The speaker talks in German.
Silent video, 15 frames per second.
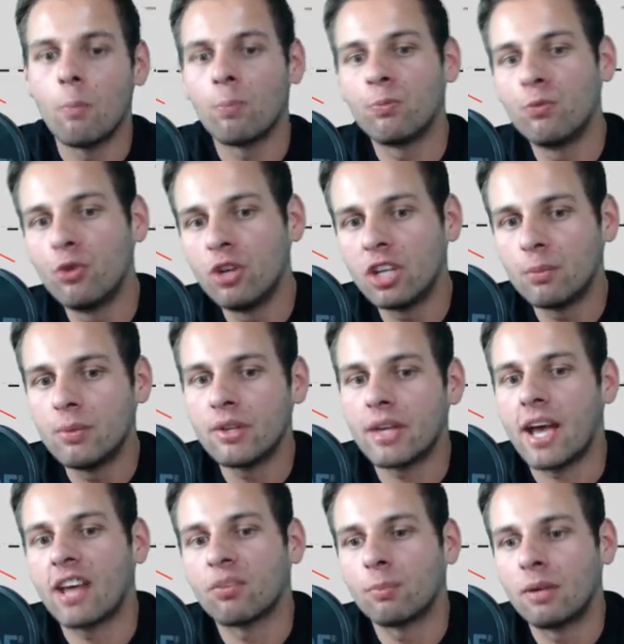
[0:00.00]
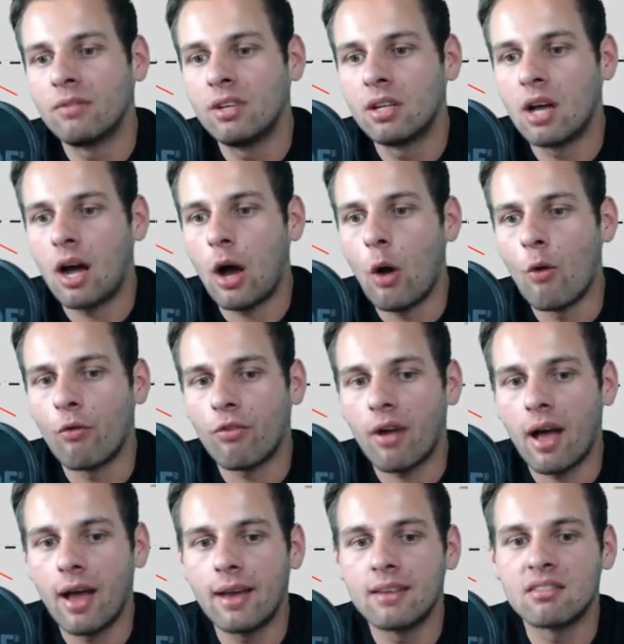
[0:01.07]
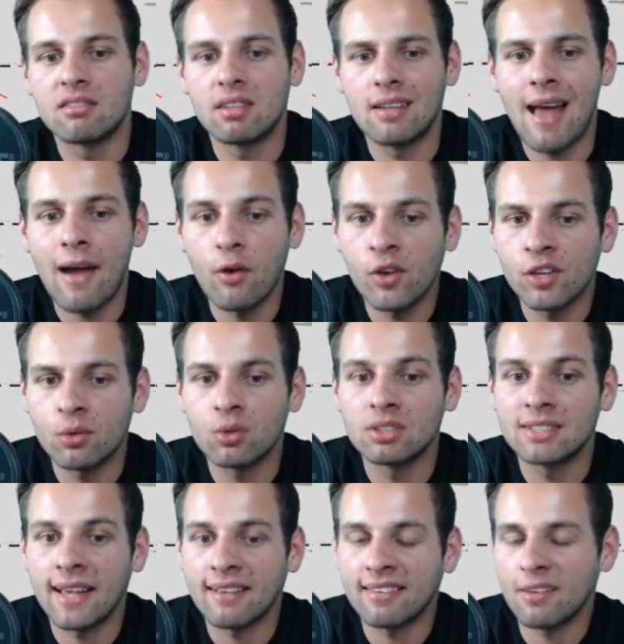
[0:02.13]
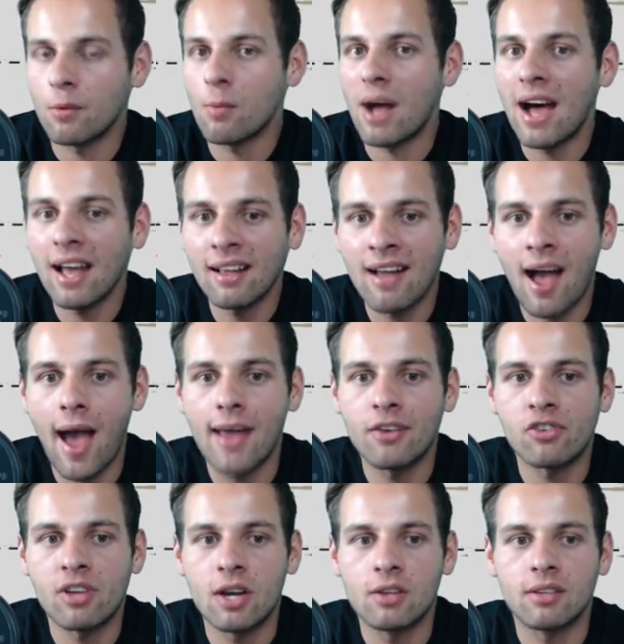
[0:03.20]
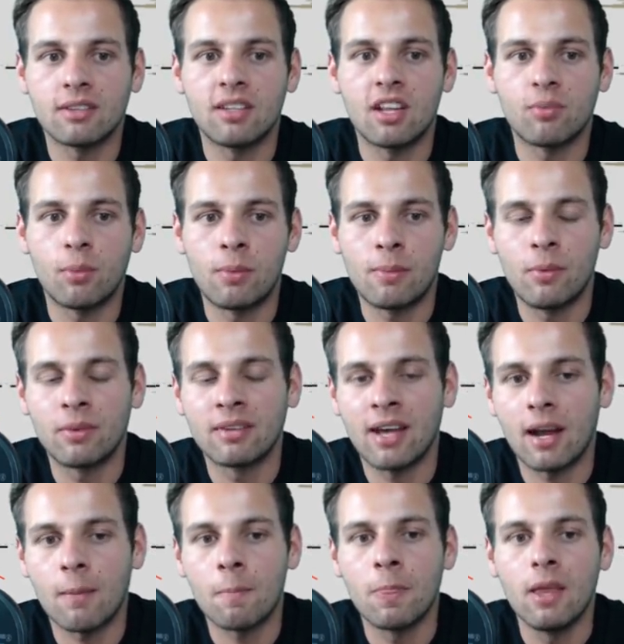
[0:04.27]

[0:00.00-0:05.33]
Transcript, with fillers: würde ich mich erstmal wieder auf ein Szenario Richtung 6,8K einstellen. Und das sind jetzt momentan